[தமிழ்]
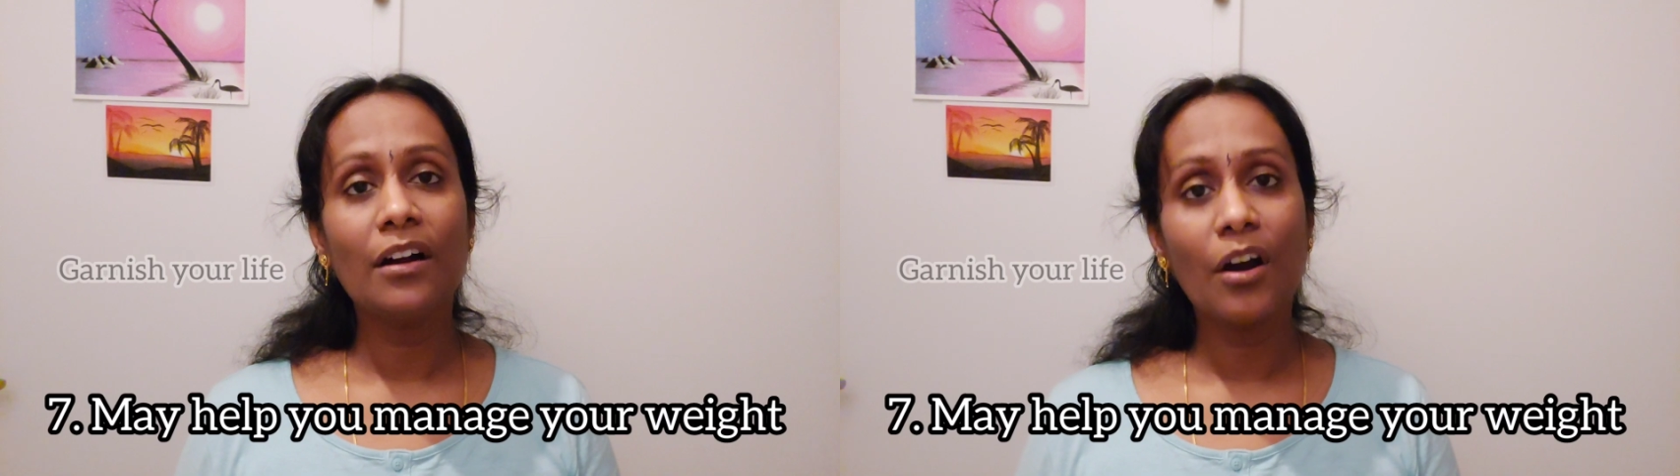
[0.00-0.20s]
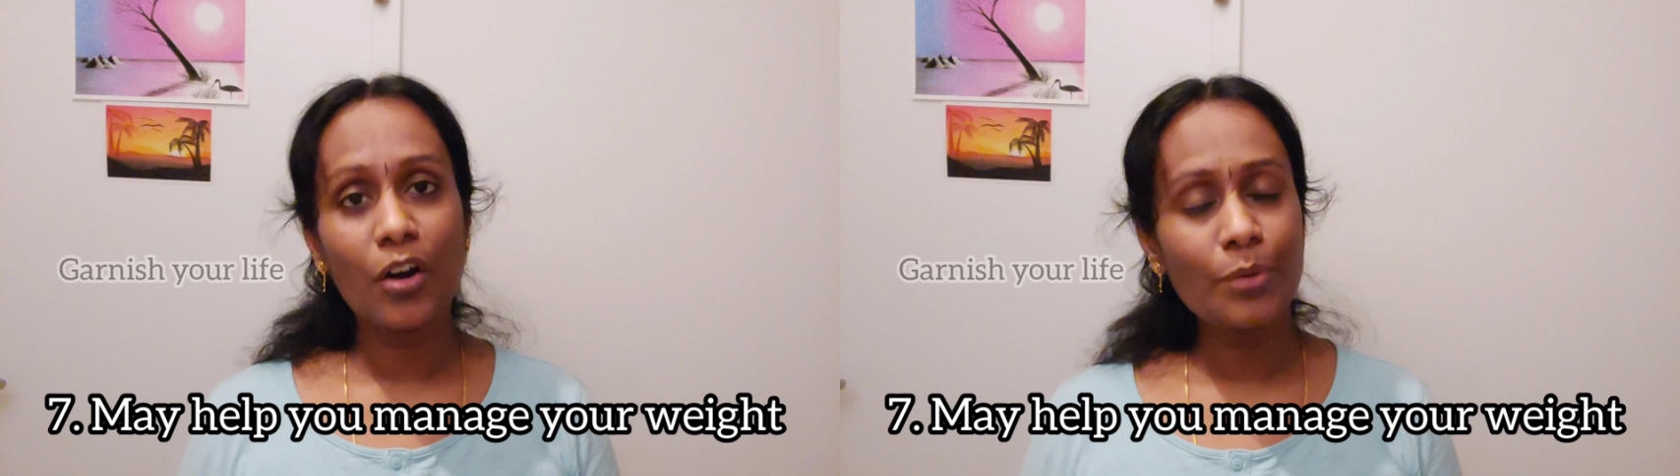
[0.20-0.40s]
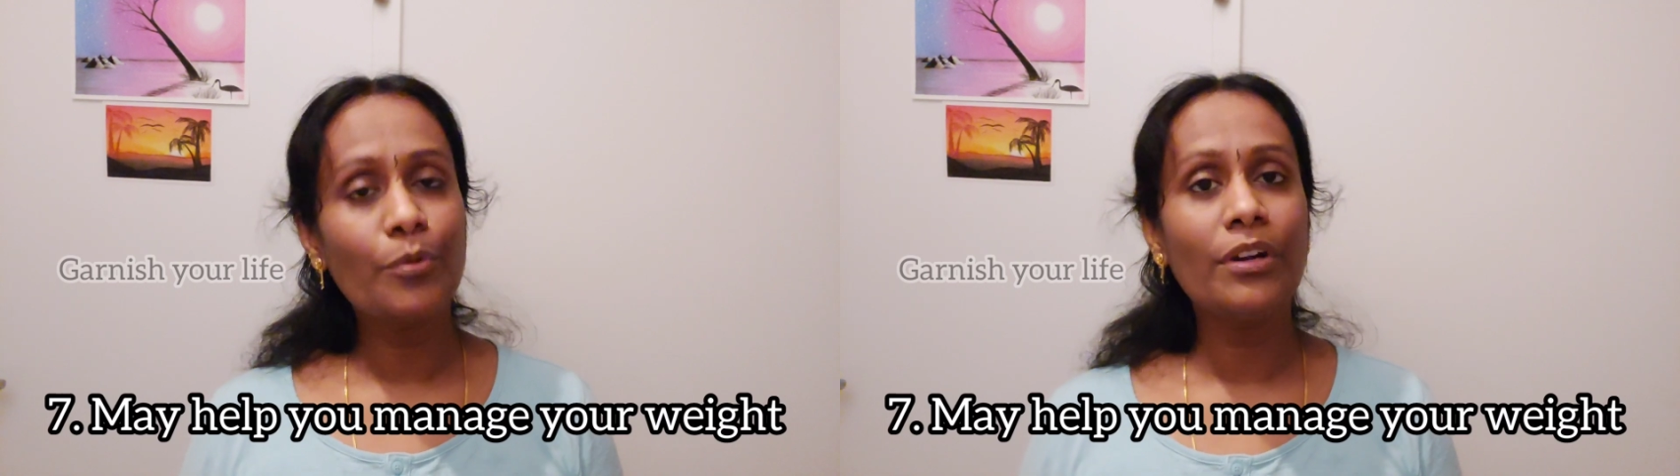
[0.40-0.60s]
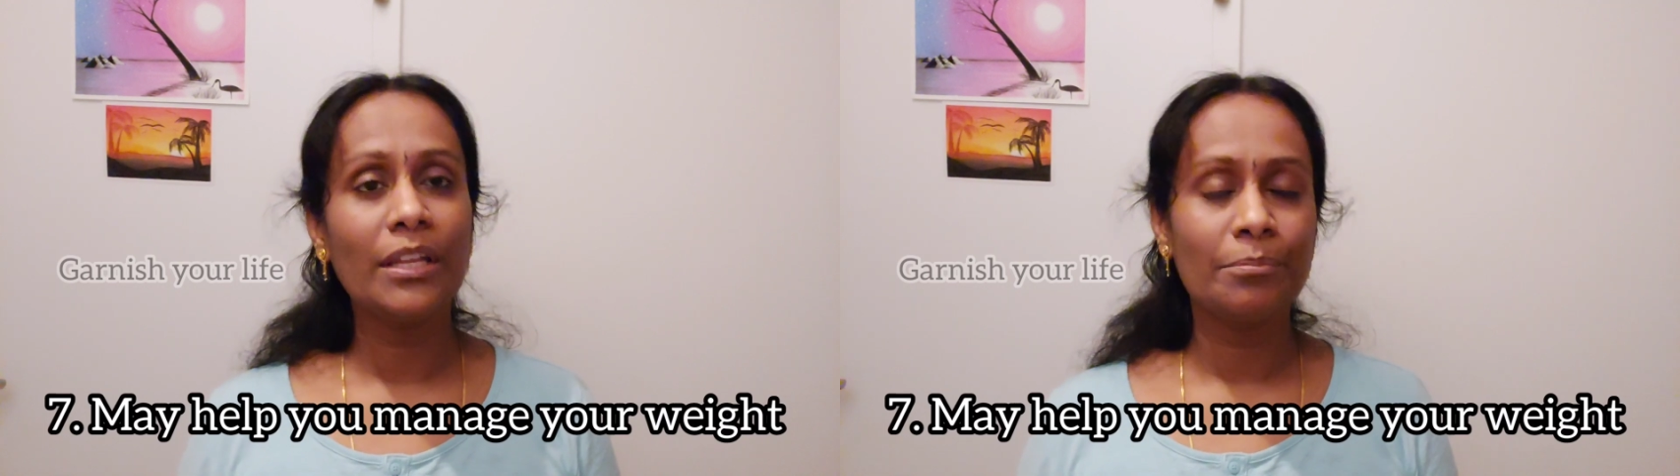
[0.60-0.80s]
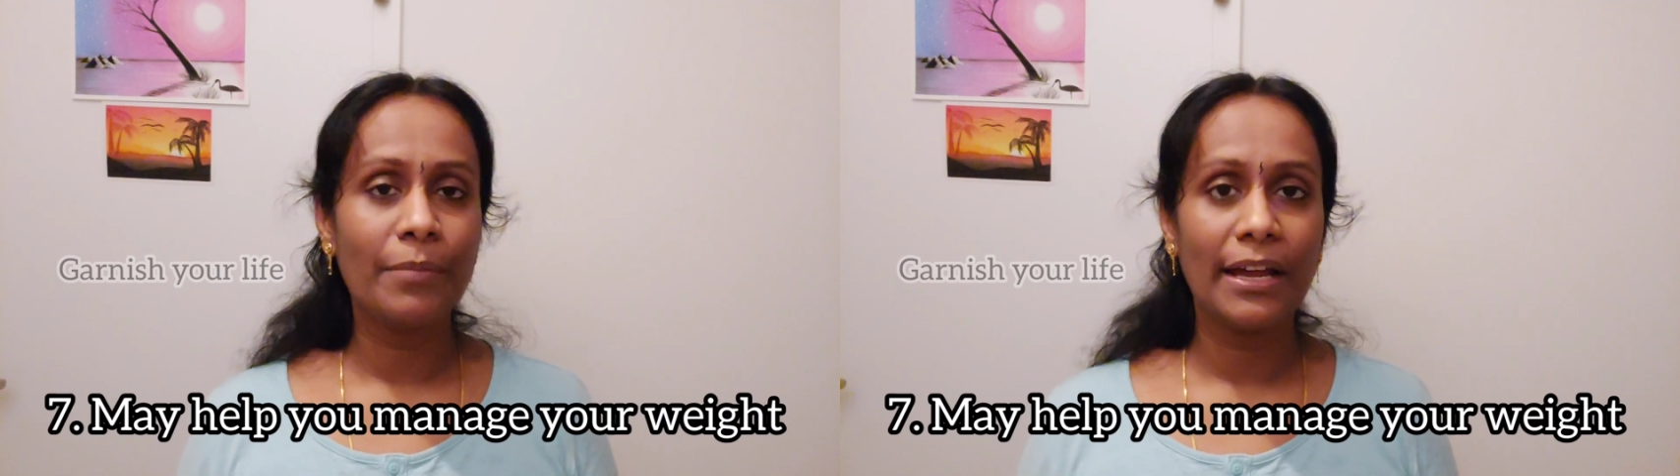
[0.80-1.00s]
ஹார்மோன்
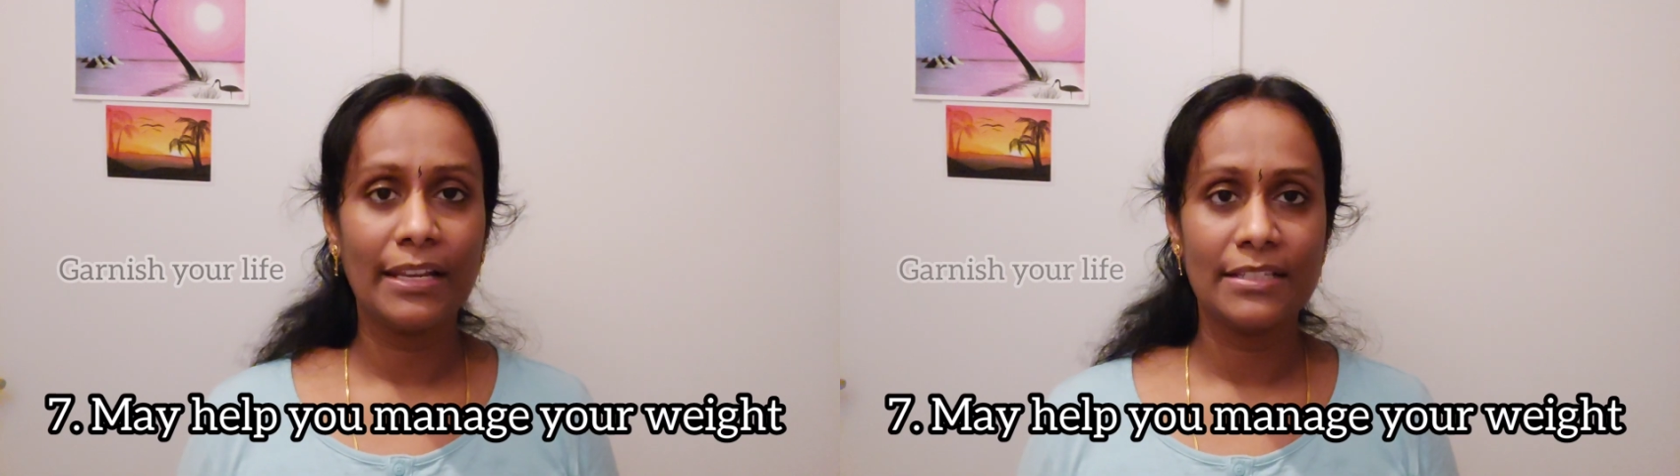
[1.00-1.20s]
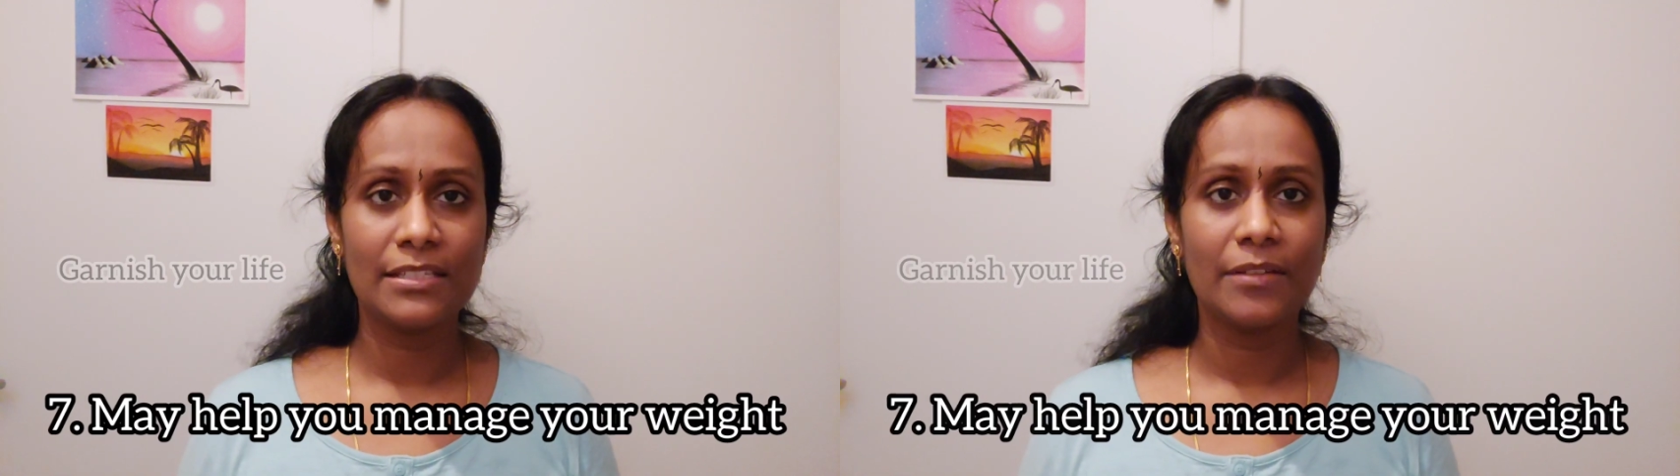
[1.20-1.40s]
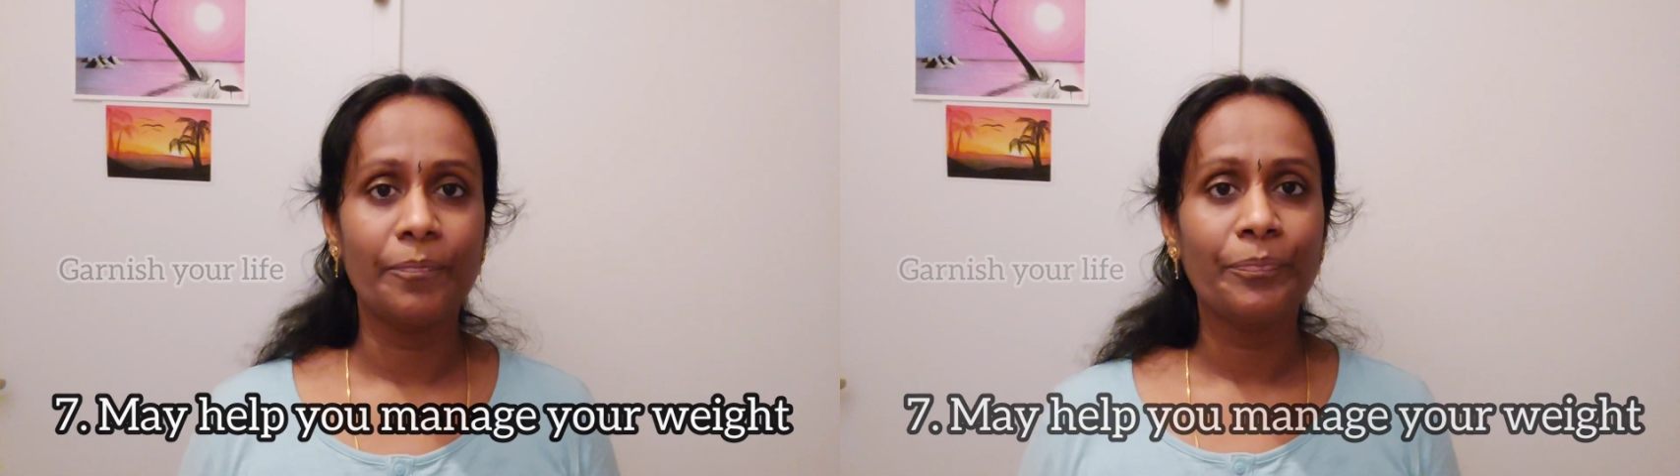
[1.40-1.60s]
இம்பேலன்ஸ்